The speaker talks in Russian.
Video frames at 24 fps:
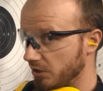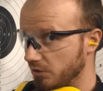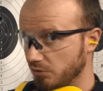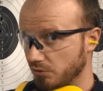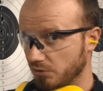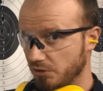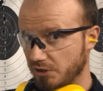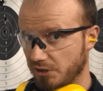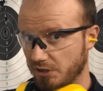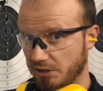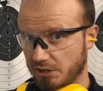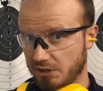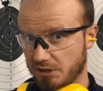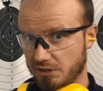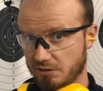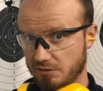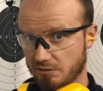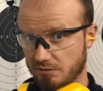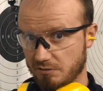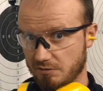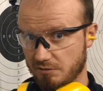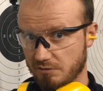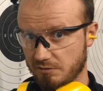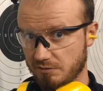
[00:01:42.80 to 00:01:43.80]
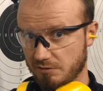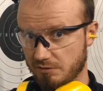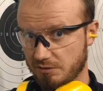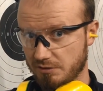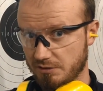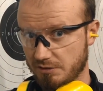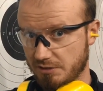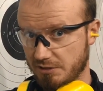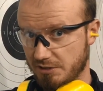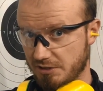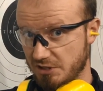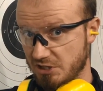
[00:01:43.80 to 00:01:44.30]
которые
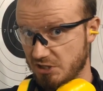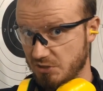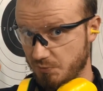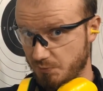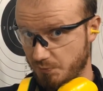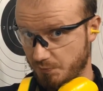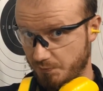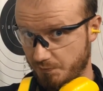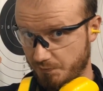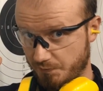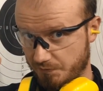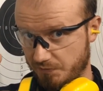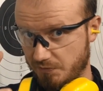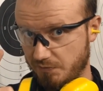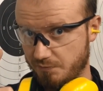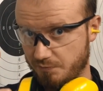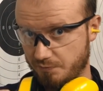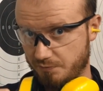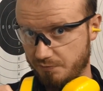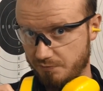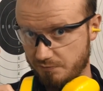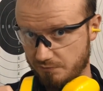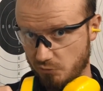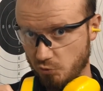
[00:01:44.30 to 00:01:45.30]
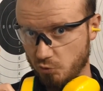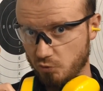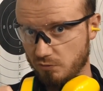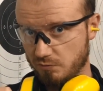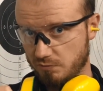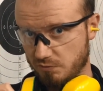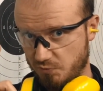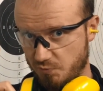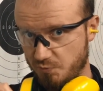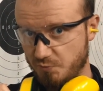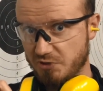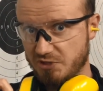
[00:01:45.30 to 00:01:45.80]
с, ну,
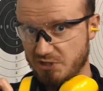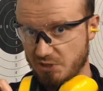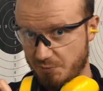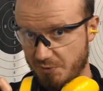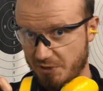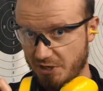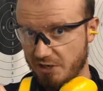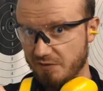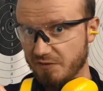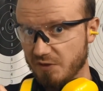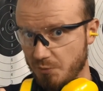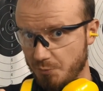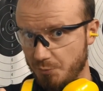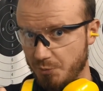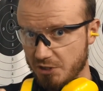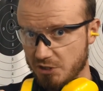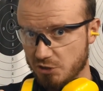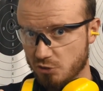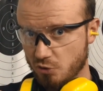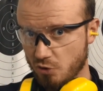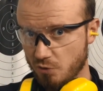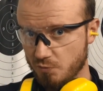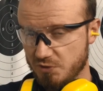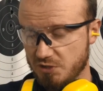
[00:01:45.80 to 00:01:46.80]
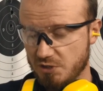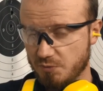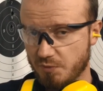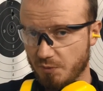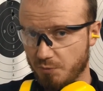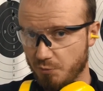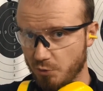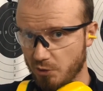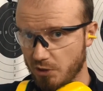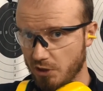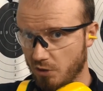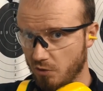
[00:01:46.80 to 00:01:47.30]
с непрерывным поиском,
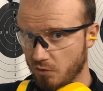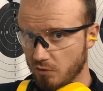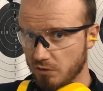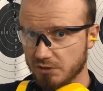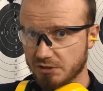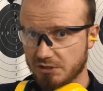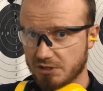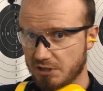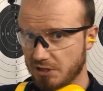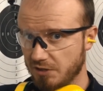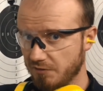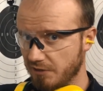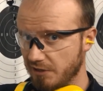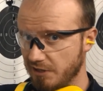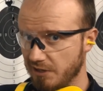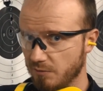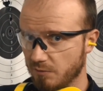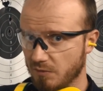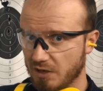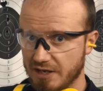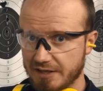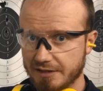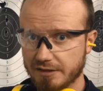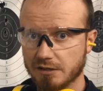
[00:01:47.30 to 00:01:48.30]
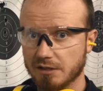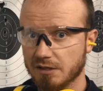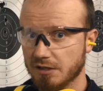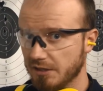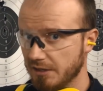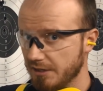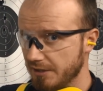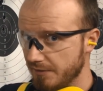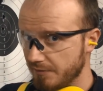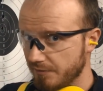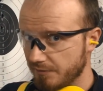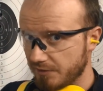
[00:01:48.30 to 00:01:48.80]
типа пули Контарева, Лиман,
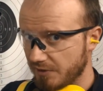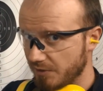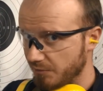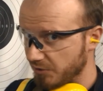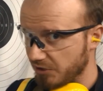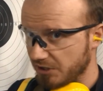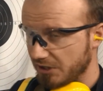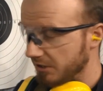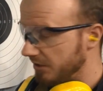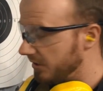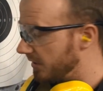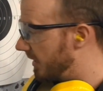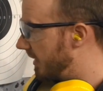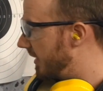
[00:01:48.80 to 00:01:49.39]
там, и так